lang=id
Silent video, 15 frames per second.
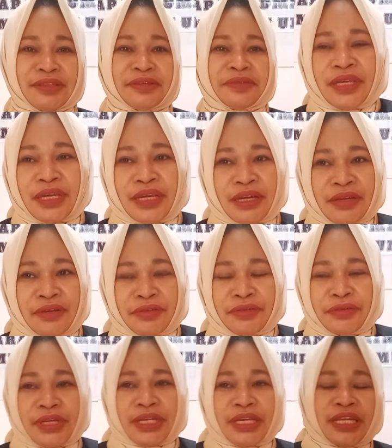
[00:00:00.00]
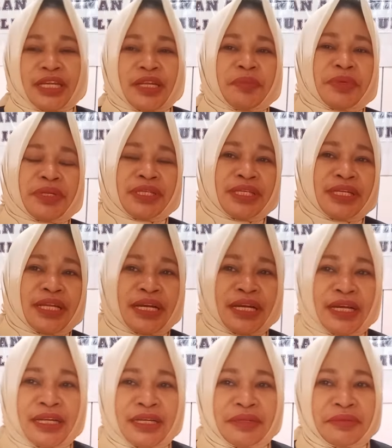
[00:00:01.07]
Ya, untuk agenda
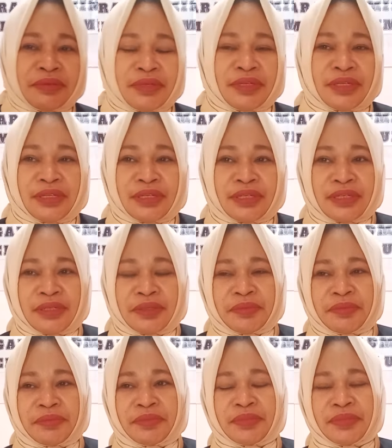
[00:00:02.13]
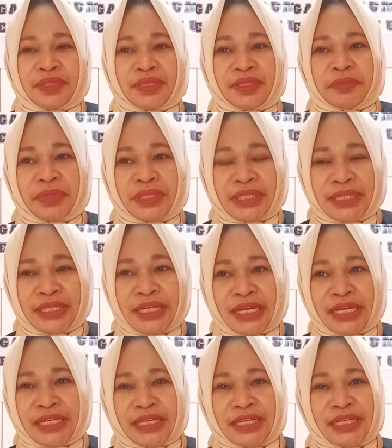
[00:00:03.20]
persidangan uh,
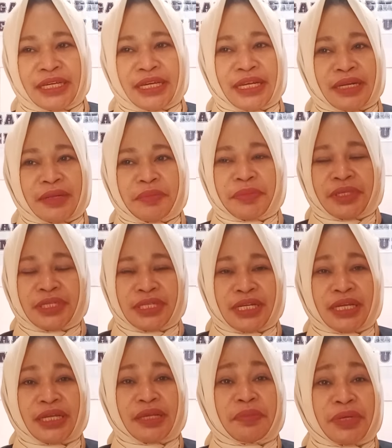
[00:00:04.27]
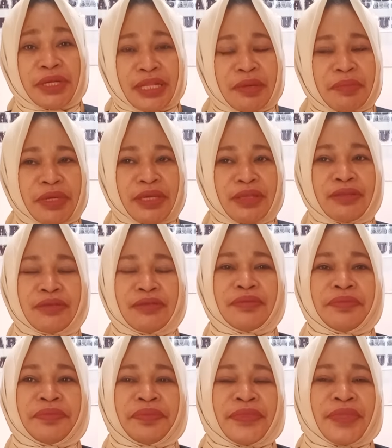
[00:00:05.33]
persidangan ini karena persidangan yang pertama itu
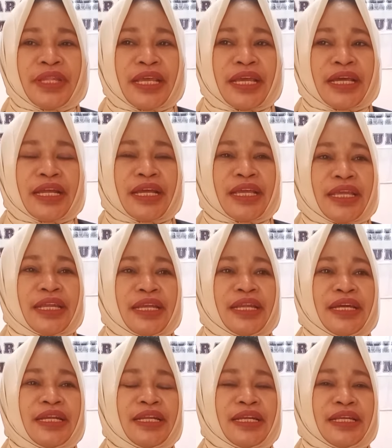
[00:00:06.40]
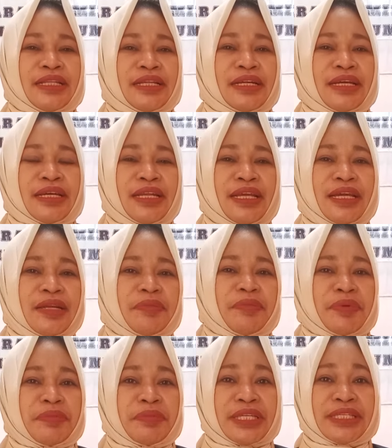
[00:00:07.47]
dengan agenda adalah terkait dengan
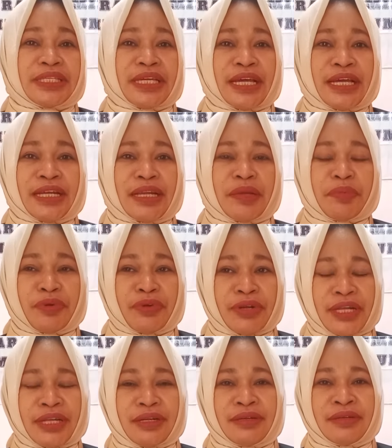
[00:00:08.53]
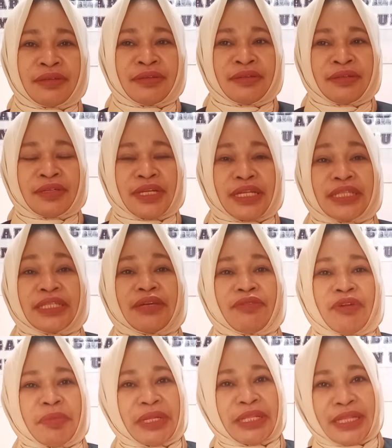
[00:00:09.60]
pembacaan laporan dan
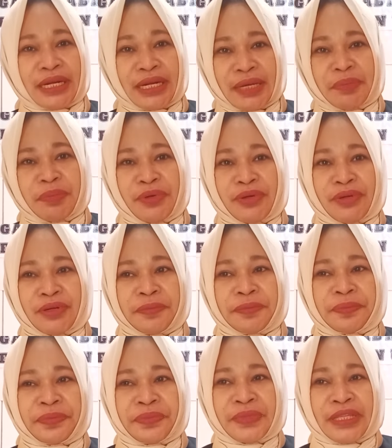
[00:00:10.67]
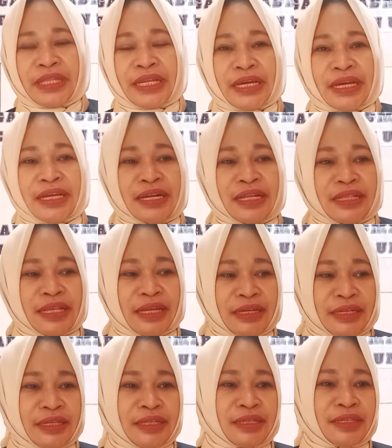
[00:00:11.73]
jawaban terlapor. Nah, karena
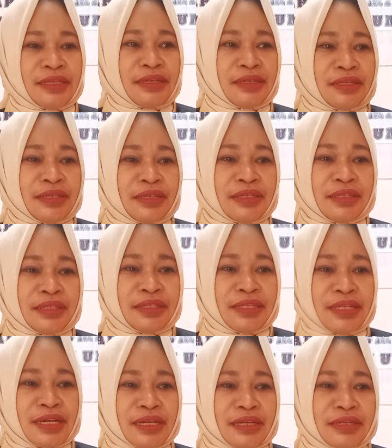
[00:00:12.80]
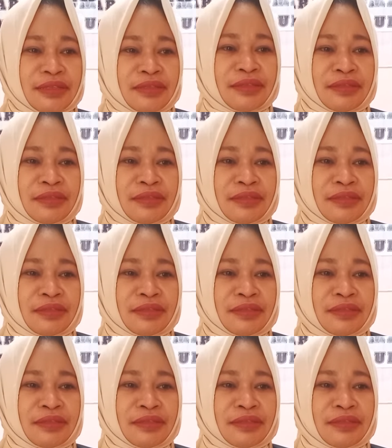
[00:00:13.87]
tadi uh, sidang